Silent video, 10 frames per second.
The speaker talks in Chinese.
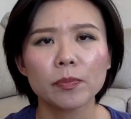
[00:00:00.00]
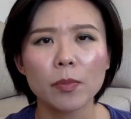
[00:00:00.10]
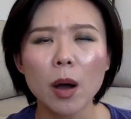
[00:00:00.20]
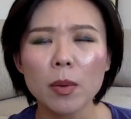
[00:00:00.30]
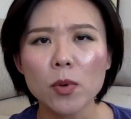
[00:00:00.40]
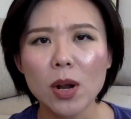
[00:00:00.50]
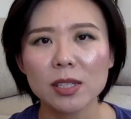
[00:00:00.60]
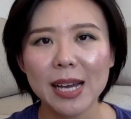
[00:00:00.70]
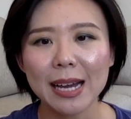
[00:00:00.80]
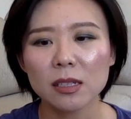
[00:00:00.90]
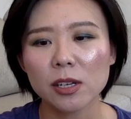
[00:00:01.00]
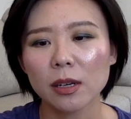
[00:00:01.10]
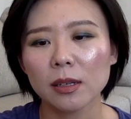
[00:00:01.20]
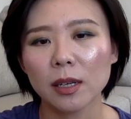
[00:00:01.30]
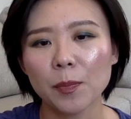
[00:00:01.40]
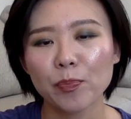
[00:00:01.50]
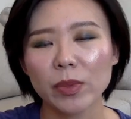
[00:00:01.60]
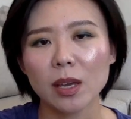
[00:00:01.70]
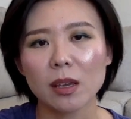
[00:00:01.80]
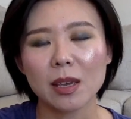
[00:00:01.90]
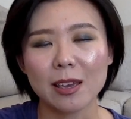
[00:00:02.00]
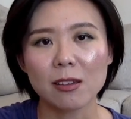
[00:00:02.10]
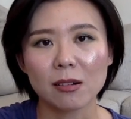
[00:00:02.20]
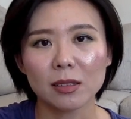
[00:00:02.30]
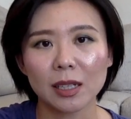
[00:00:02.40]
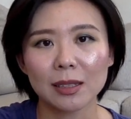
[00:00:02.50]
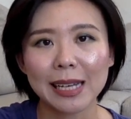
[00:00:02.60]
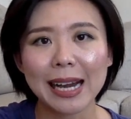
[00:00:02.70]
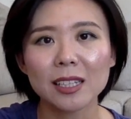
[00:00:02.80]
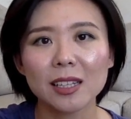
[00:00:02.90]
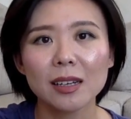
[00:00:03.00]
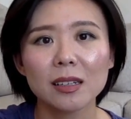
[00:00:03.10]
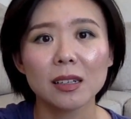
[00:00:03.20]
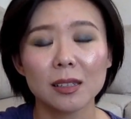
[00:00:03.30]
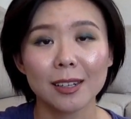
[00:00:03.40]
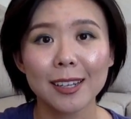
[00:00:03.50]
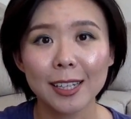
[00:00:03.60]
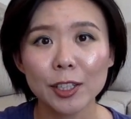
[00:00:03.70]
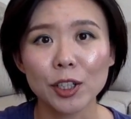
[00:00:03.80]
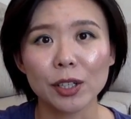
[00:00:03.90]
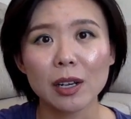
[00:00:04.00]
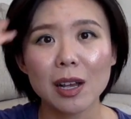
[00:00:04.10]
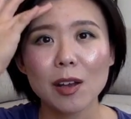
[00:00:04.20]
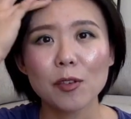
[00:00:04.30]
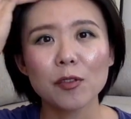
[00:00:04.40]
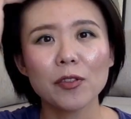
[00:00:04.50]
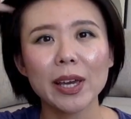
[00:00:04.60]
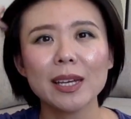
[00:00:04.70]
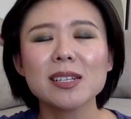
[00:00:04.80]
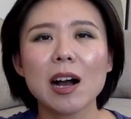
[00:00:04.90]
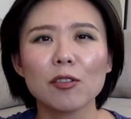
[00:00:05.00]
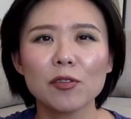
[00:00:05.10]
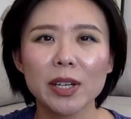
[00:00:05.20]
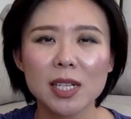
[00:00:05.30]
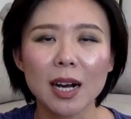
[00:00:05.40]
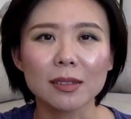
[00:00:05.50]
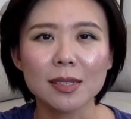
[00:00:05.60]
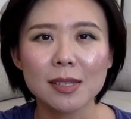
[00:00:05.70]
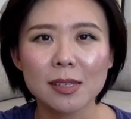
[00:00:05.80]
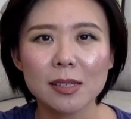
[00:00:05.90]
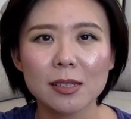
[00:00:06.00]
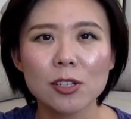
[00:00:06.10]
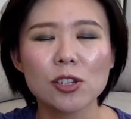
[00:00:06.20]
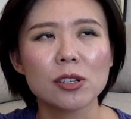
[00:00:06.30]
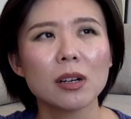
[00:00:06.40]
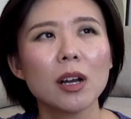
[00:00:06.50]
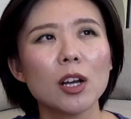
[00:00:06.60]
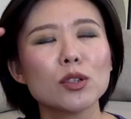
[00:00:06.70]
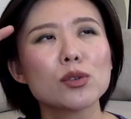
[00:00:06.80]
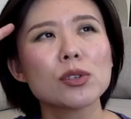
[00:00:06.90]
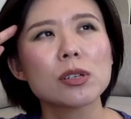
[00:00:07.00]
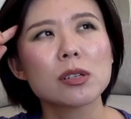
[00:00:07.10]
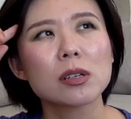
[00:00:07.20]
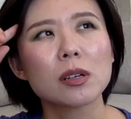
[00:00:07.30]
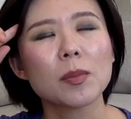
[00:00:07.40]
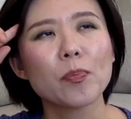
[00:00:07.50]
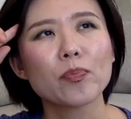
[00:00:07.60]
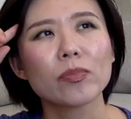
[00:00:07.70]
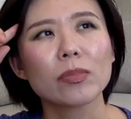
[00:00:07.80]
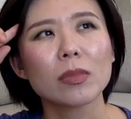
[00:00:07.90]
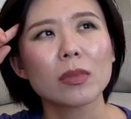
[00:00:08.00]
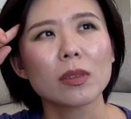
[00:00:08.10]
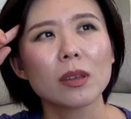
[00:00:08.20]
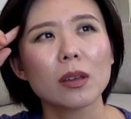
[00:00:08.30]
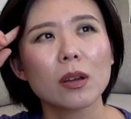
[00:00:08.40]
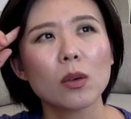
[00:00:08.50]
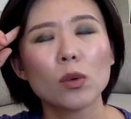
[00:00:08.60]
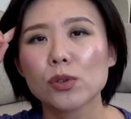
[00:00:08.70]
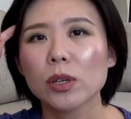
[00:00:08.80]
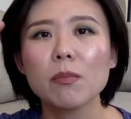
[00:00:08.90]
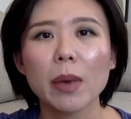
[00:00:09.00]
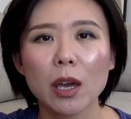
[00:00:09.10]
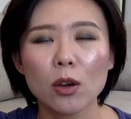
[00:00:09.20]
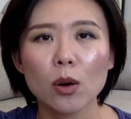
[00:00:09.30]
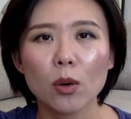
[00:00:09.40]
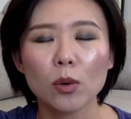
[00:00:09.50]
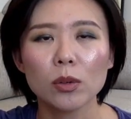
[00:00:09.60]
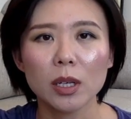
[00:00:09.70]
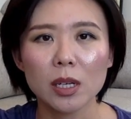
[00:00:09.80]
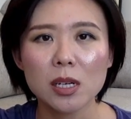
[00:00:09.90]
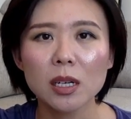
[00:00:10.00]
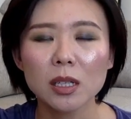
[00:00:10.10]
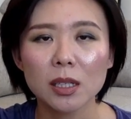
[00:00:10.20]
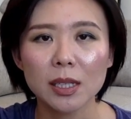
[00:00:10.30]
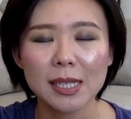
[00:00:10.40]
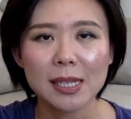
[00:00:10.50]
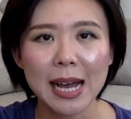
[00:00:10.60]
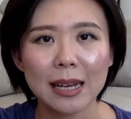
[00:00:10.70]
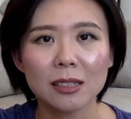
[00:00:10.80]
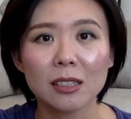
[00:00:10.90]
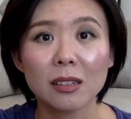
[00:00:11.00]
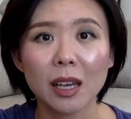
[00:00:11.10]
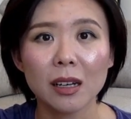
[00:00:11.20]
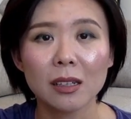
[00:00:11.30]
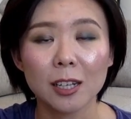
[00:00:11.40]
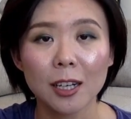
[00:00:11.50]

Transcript: Bobbi Brown 家的这个眼影呢，它的那个 glitter 非常非常的细致，就是我觉得没有任何一家的那个